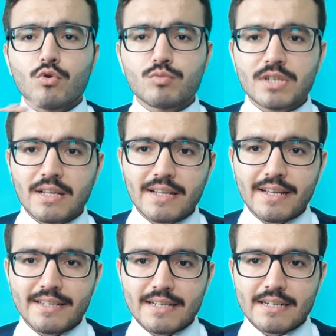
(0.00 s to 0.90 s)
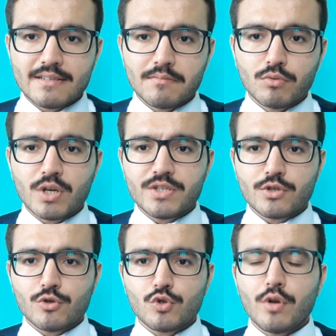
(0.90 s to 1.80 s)
kurumsallara gider. Bunu
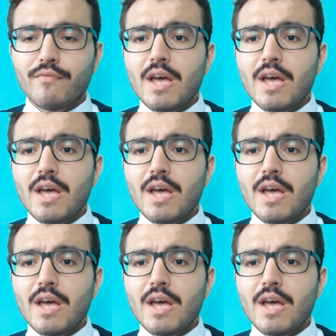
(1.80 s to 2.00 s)
açıkça söyleyeyim.